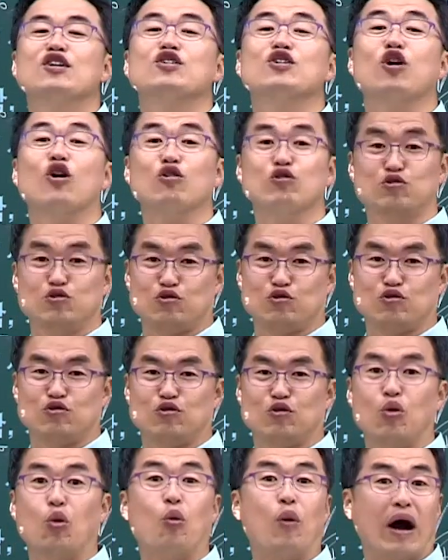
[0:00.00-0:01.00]
경주.
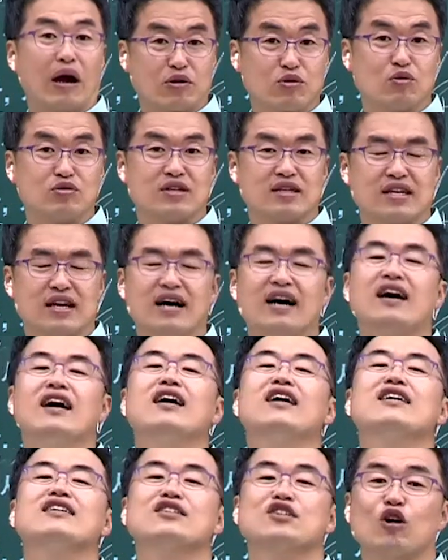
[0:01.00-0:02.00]
왕도잖아.
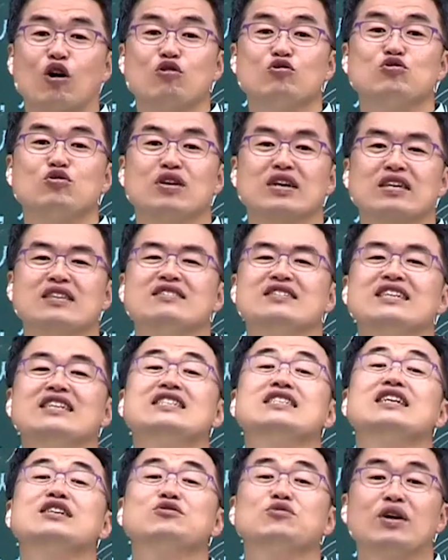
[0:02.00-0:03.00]
경주의 기는
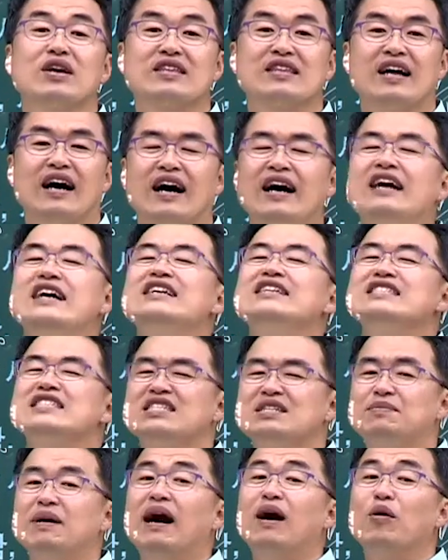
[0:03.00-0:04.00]
이제 쇠했다.
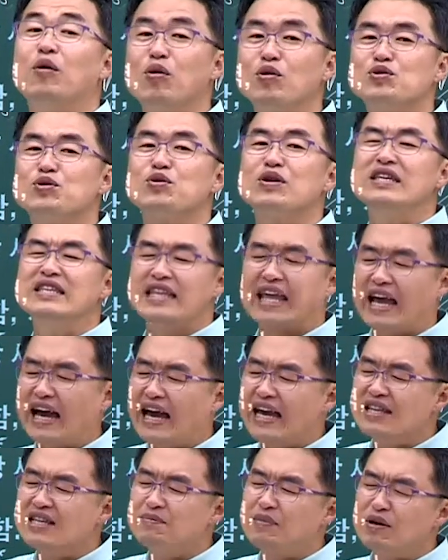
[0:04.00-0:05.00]
지방 호족인
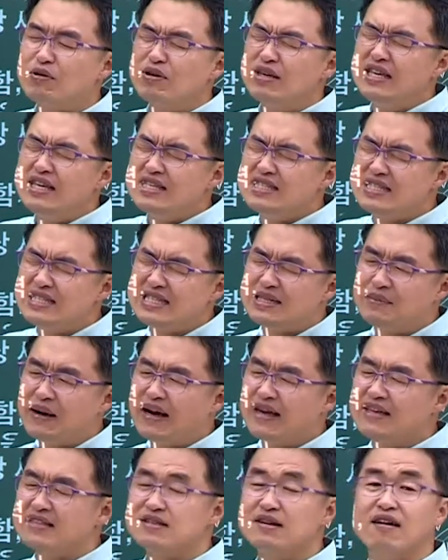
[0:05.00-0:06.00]
내가 있는 바로 이
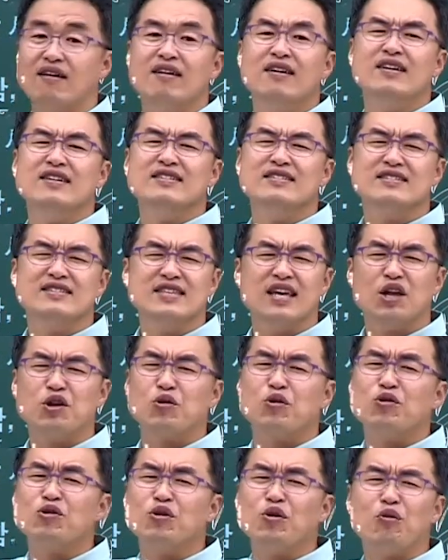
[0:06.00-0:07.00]
지방에서
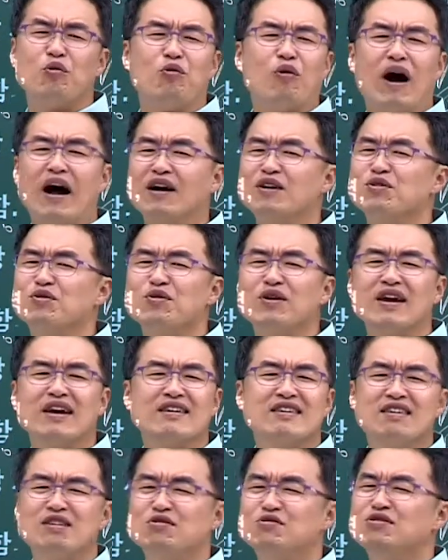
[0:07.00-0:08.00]
새로운
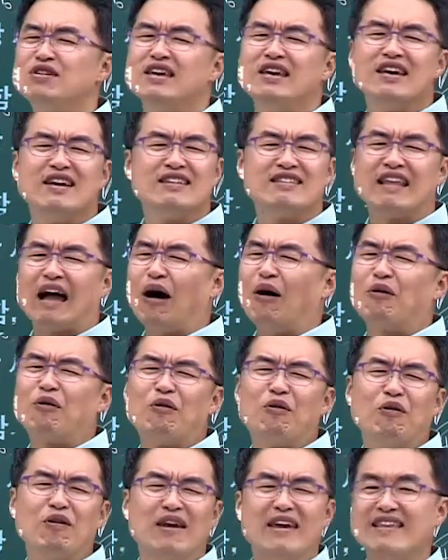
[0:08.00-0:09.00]
왕도의 기운이
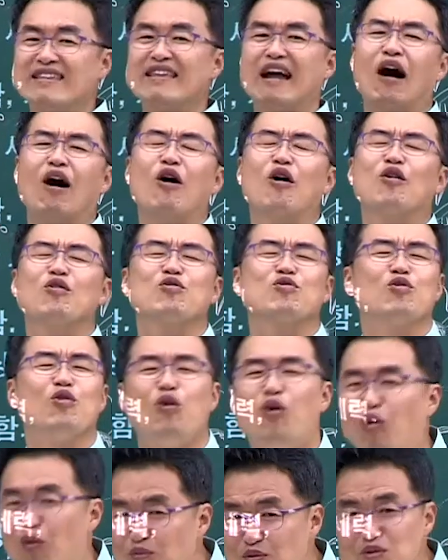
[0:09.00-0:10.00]
나오고 있다.
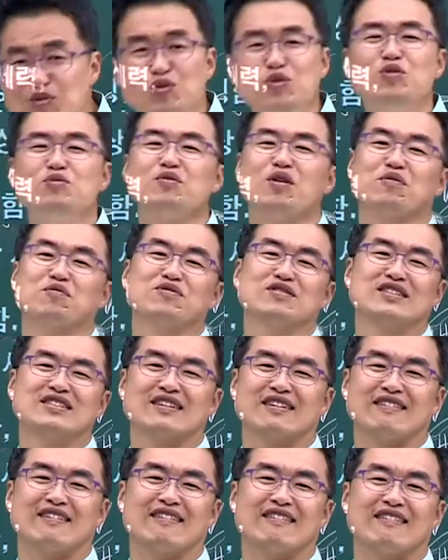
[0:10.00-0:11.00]
너무 좋은
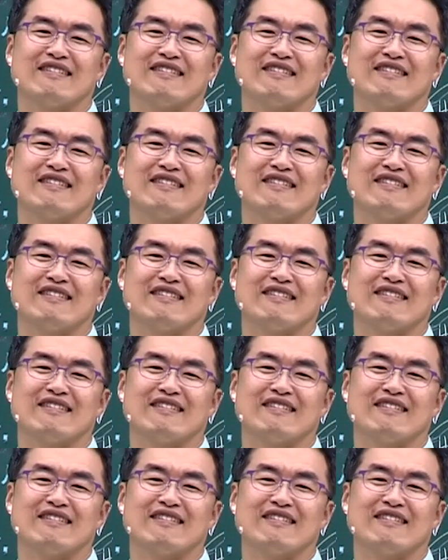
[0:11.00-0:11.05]
명분이잖아.